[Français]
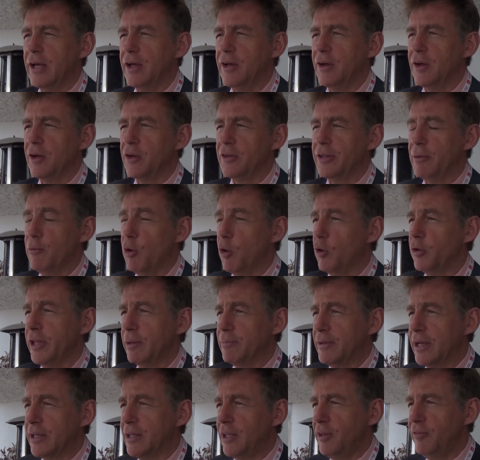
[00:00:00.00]
Euh, d'abord en
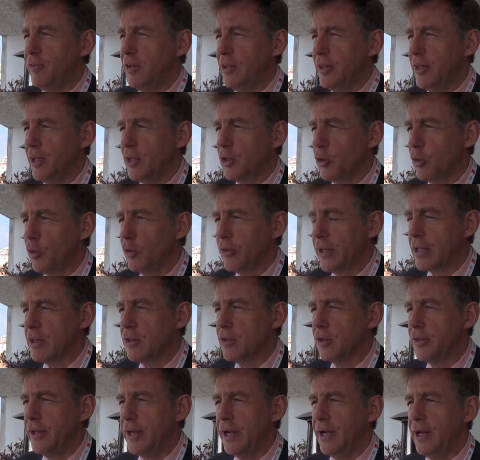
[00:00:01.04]
termes d'activité
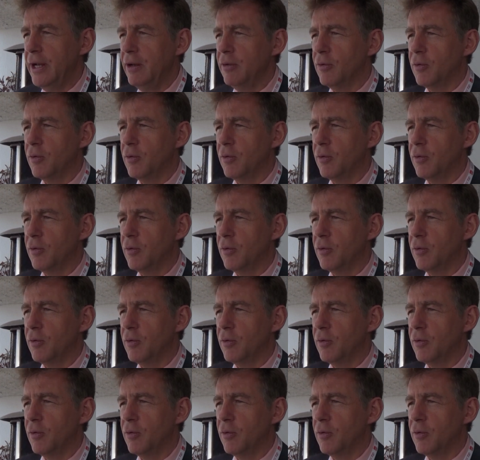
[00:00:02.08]
transactionnelle,